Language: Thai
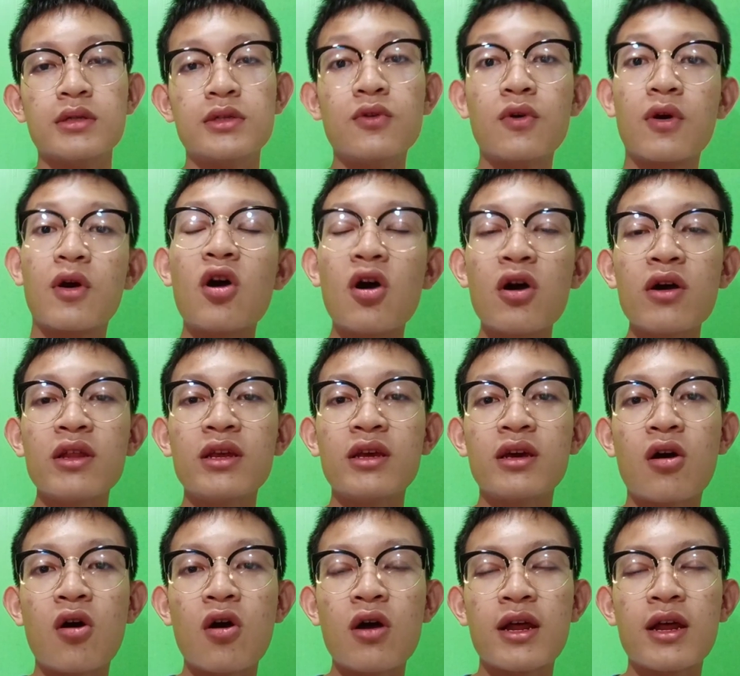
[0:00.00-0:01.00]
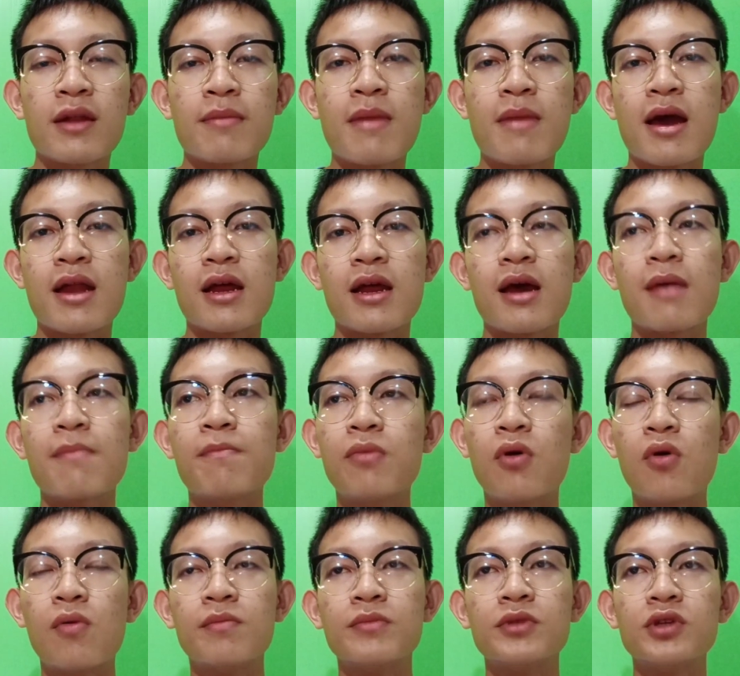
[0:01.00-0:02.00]
ส่วนข้อดีข้อถัดมานะครับ
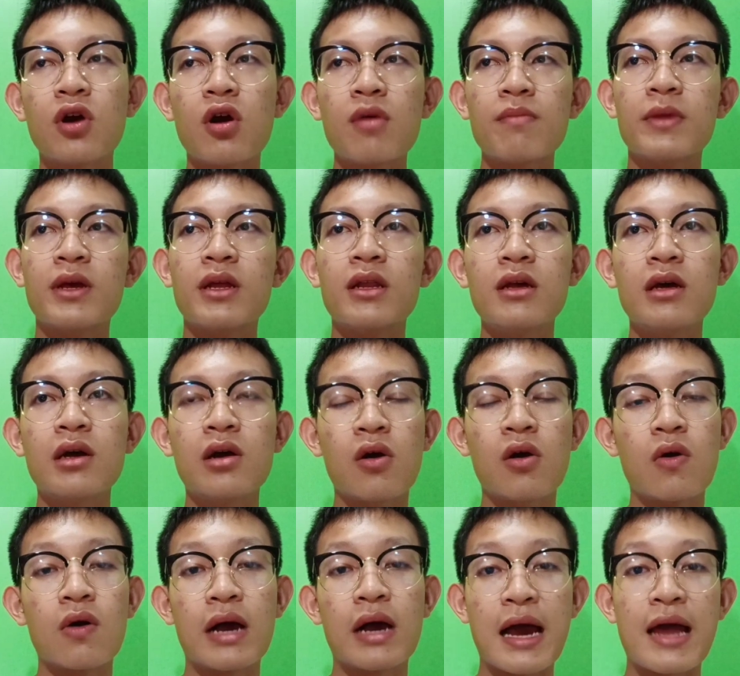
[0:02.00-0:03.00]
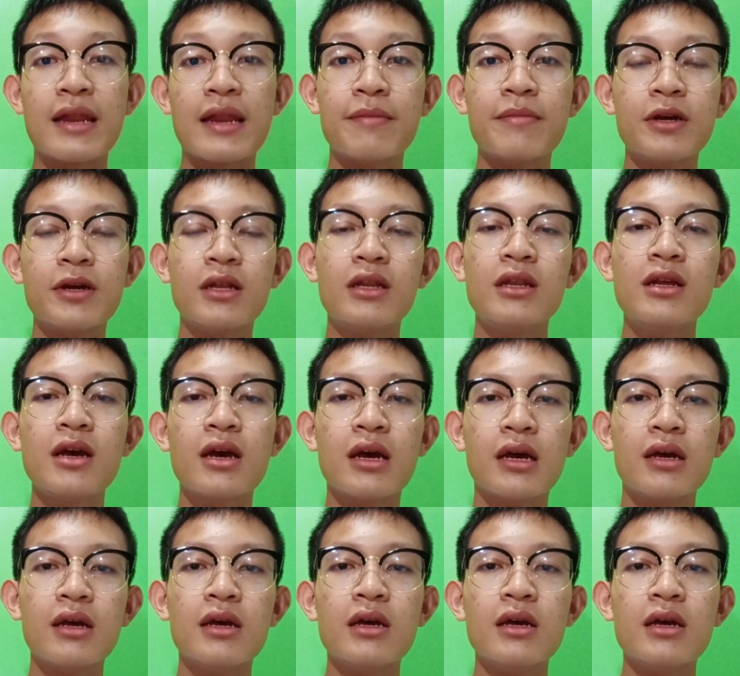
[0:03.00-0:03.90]
ผมชอบในเรื่องของการดำเนินเรื่อง